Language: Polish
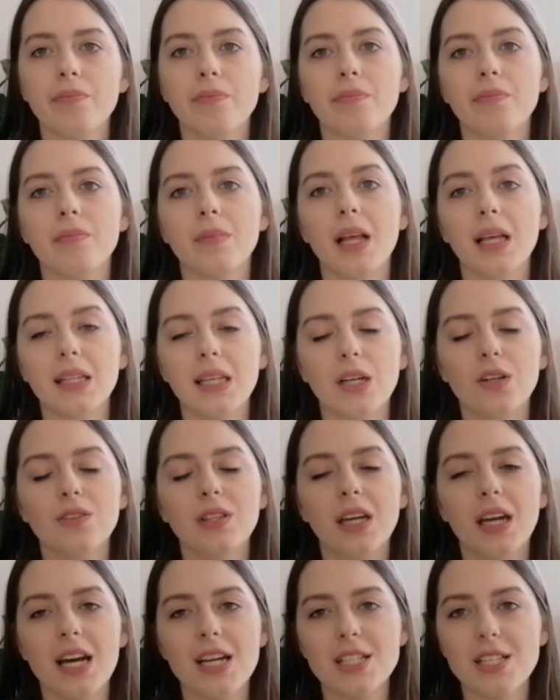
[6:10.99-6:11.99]
Mm, dlatego
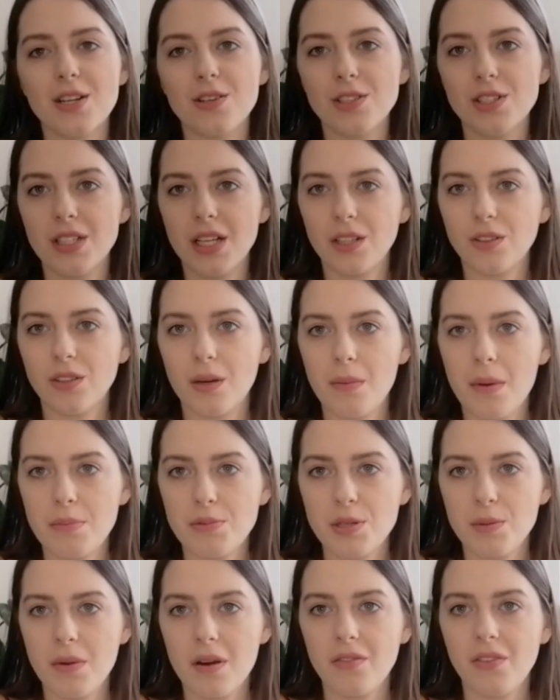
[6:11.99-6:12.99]
nie każda roślina, która ma
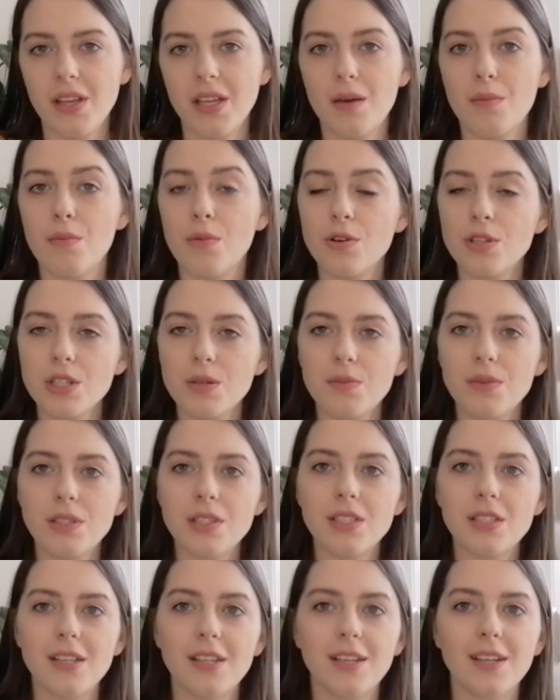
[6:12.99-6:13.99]
przebarwienie, może
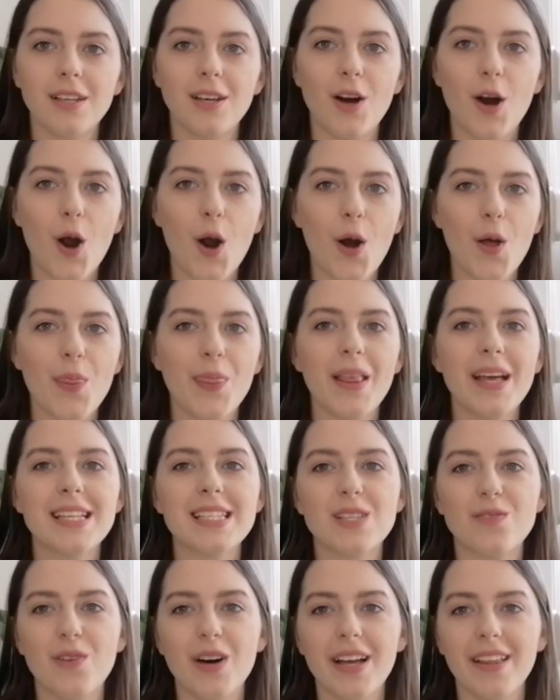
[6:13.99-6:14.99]
być e,
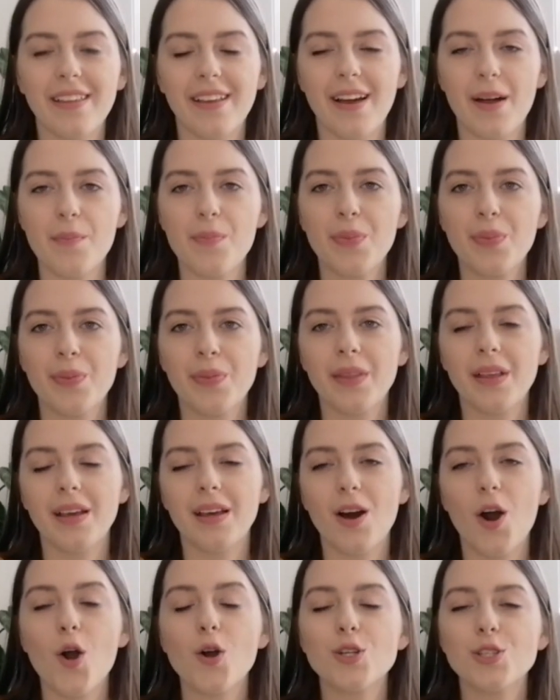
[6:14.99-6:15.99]
nazwana
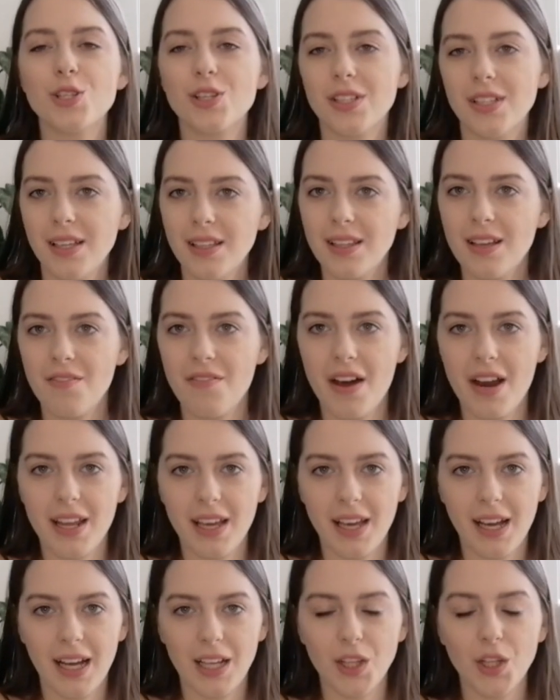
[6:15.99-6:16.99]
e, okrzyknięta
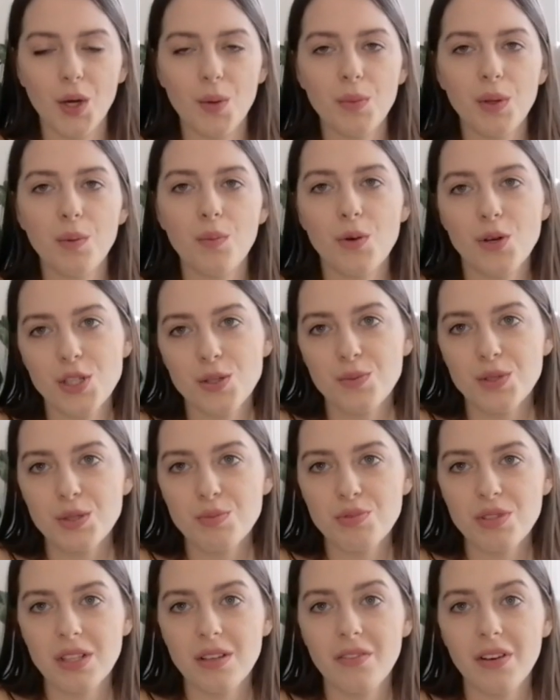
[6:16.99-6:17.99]
wariegatą i może być
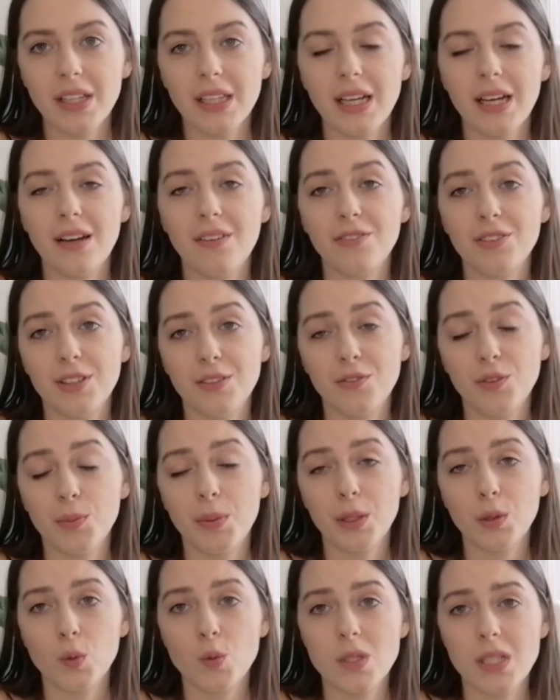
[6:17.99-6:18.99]
sprzedawana w tym
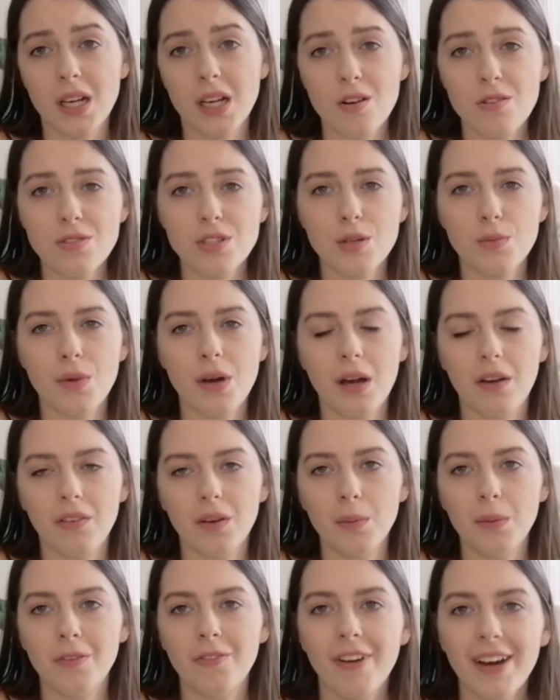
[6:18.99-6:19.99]
wypadku za krocie, bo jak
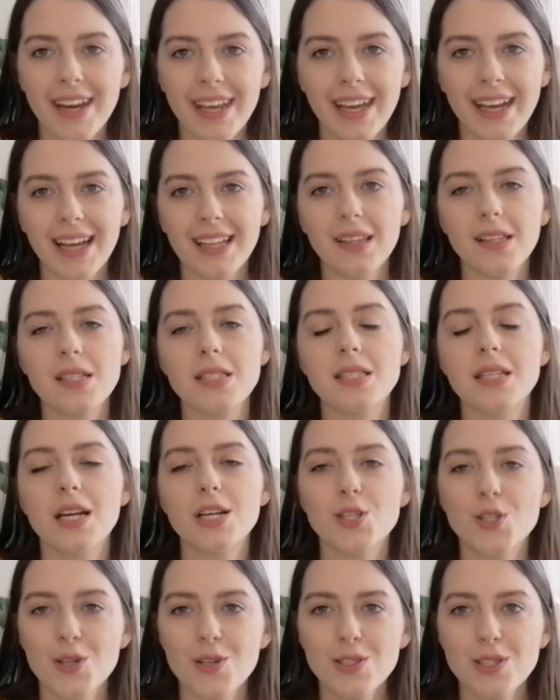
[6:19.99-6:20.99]
wiemy, wariegaty
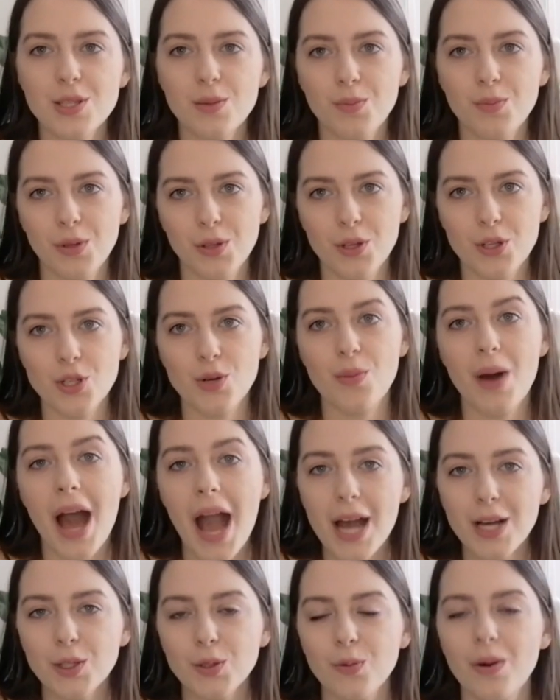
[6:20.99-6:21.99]
znacząco podnoszą
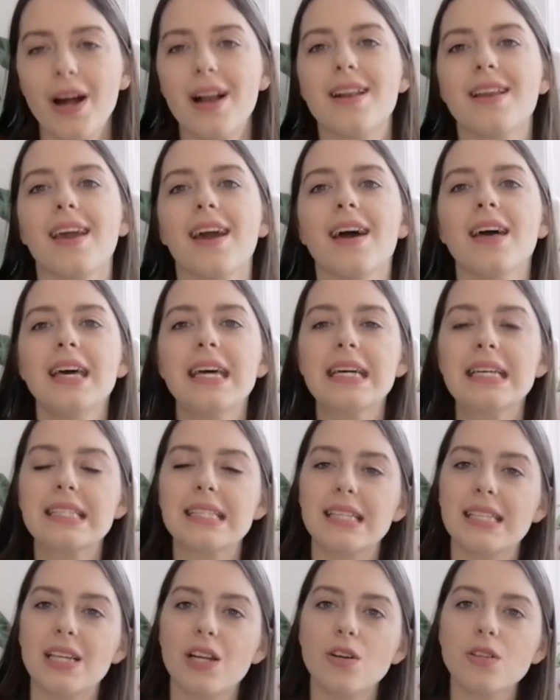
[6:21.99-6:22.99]
aktualnie
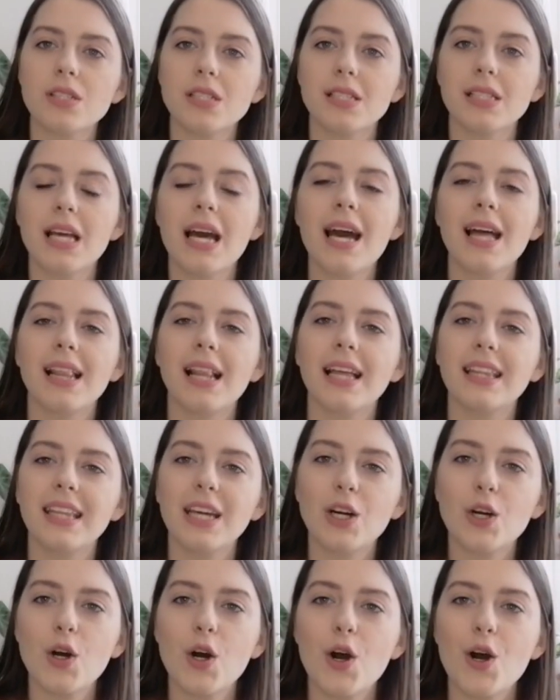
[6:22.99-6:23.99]
ceny roślin,
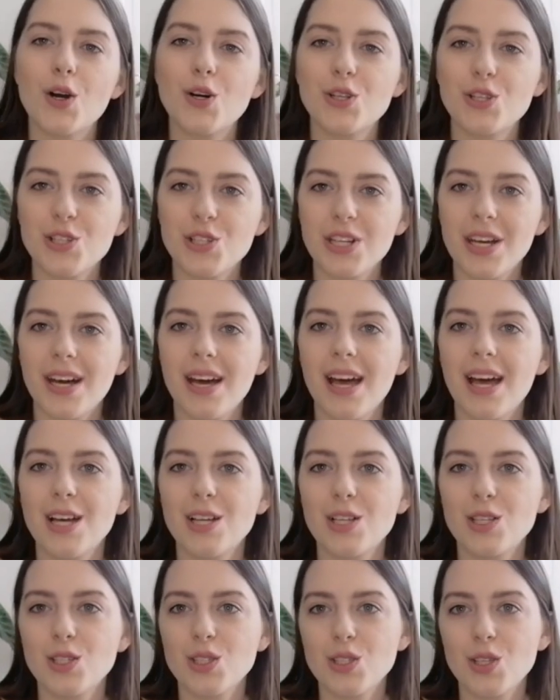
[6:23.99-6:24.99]
dlatego że
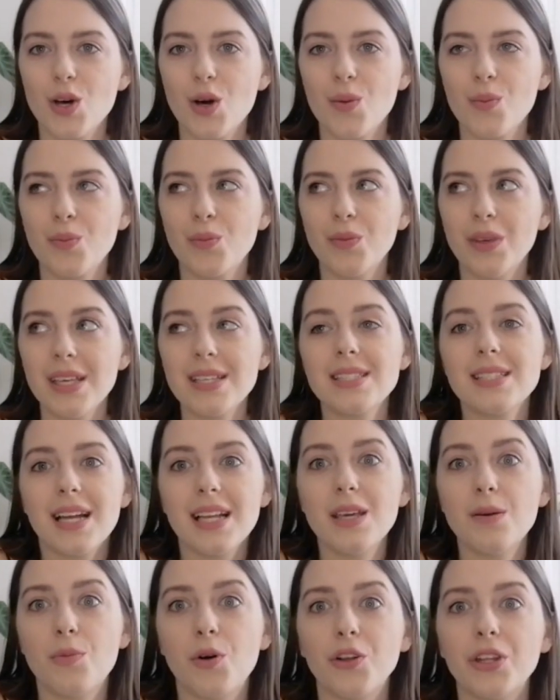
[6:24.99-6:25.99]
są, jest na
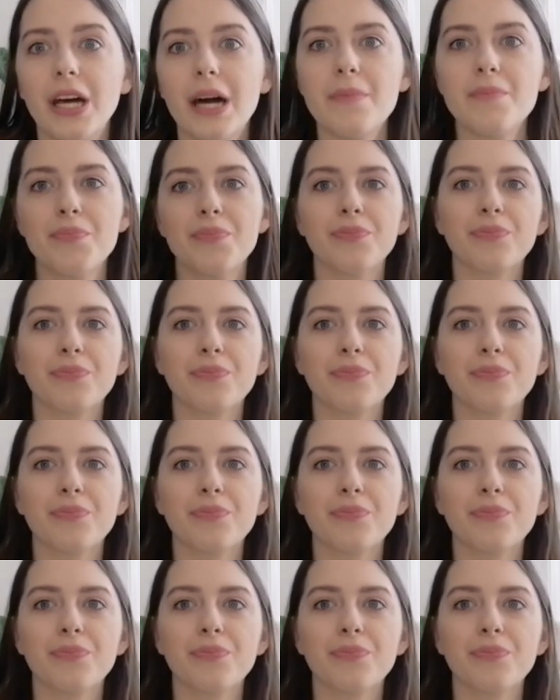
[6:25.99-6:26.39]
nie moda.